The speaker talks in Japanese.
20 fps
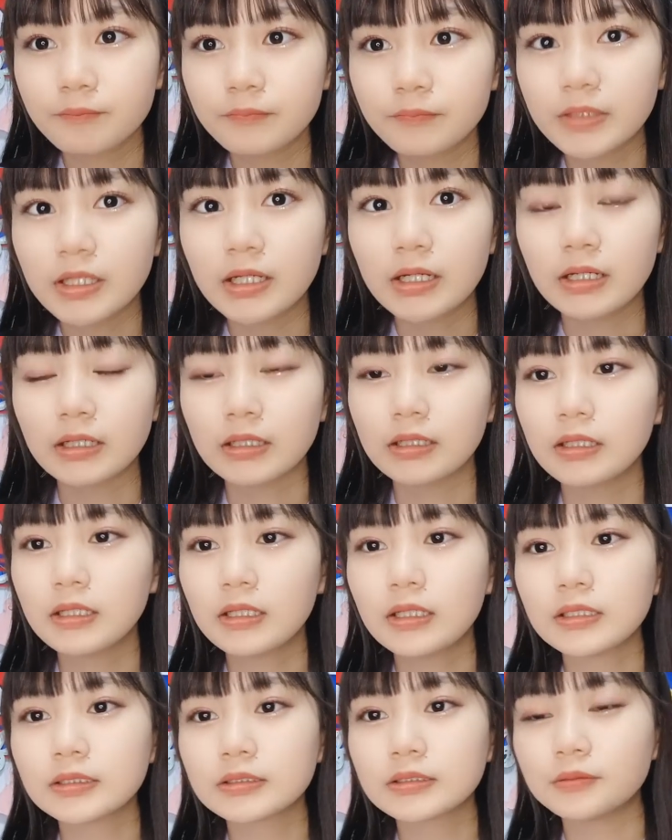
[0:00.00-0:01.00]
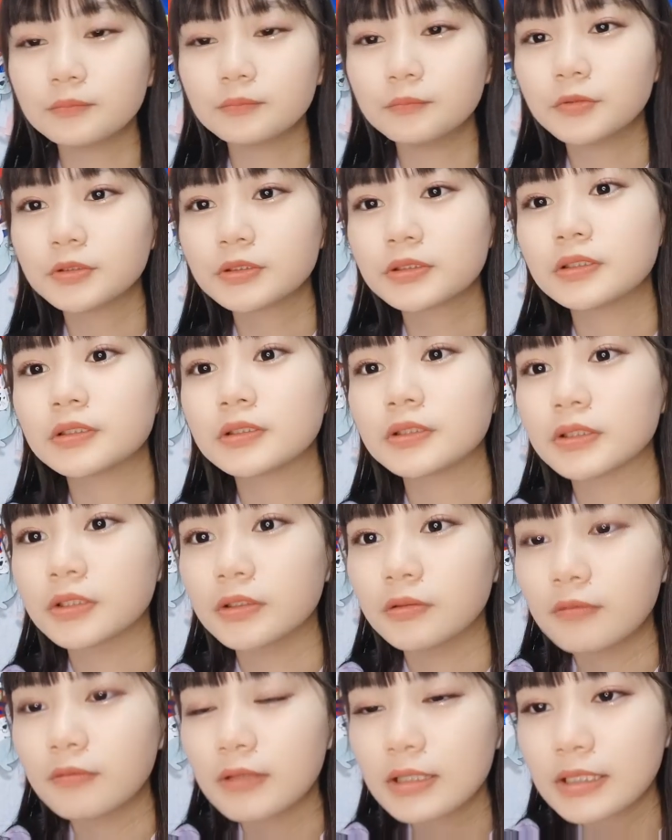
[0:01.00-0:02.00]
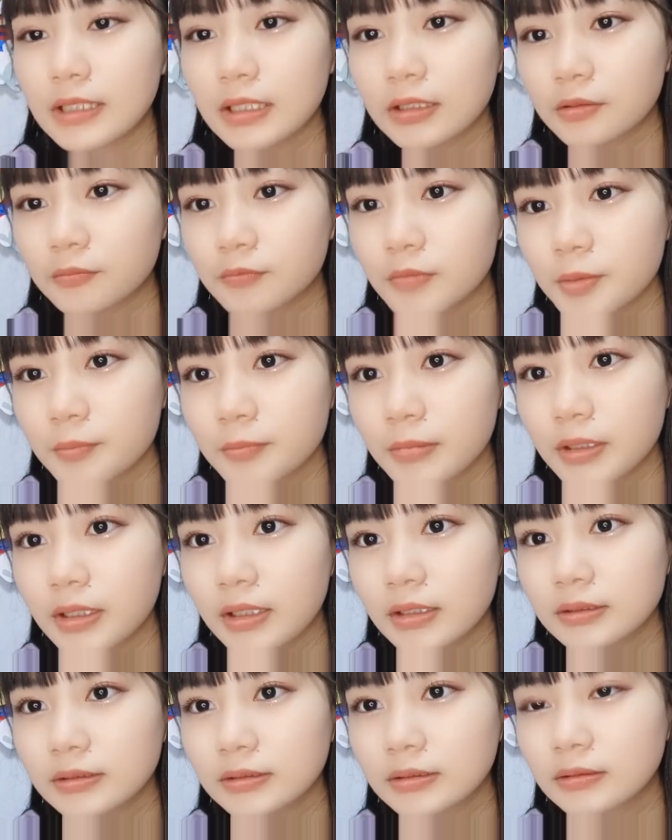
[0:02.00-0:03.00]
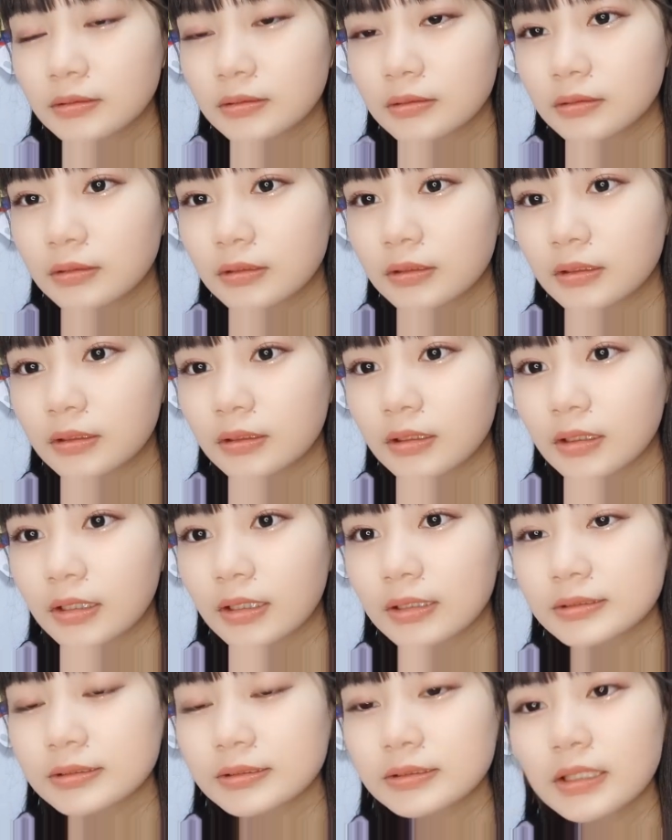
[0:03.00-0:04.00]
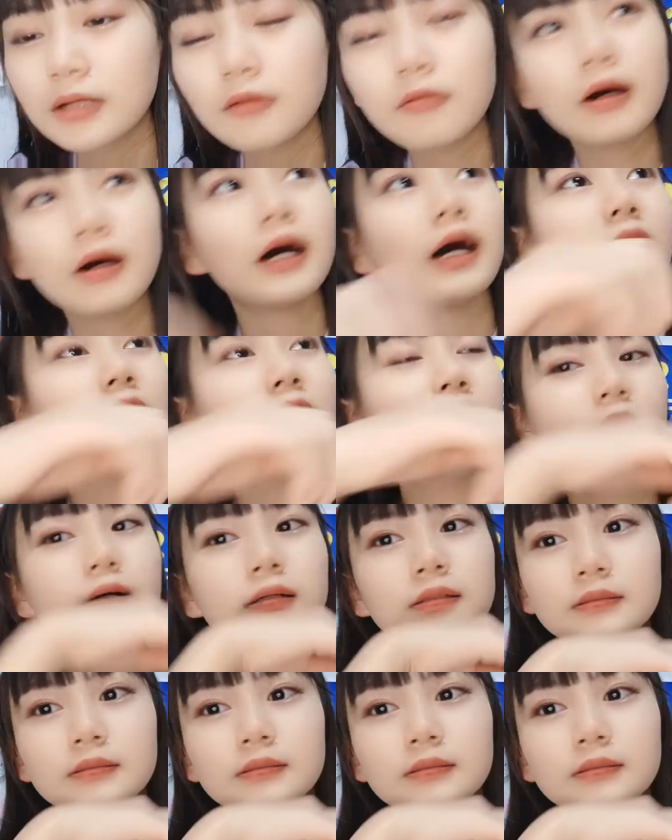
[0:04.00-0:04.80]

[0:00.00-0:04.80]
じゃあ、もうそろそろ終わりたいと思います。明日は、